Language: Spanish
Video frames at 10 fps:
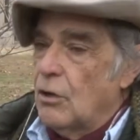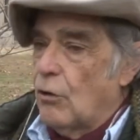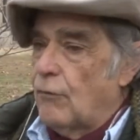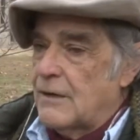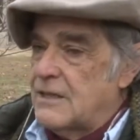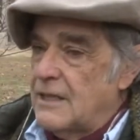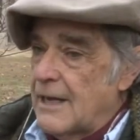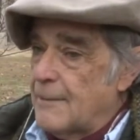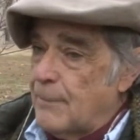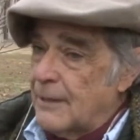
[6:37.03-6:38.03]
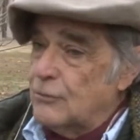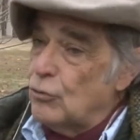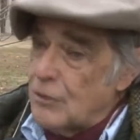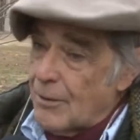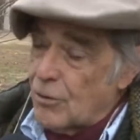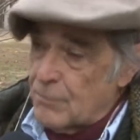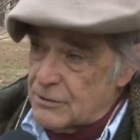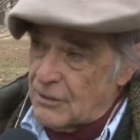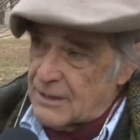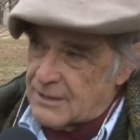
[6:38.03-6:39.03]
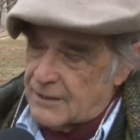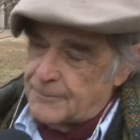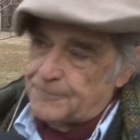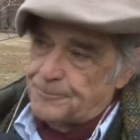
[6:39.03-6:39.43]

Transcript: con facilidad de parto y bajo peso al nacer.